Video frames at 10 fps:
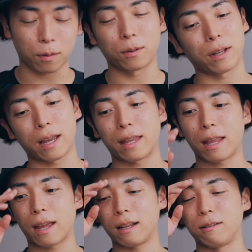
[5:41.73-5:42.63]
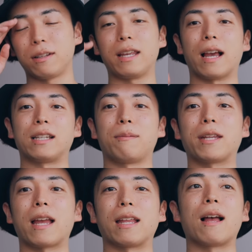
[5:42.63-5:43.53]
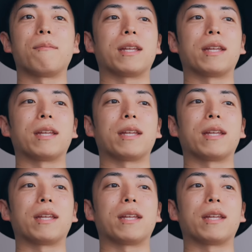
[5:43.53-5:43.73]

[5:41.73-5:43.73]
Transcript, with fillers: この辺でルーティン始めたいな、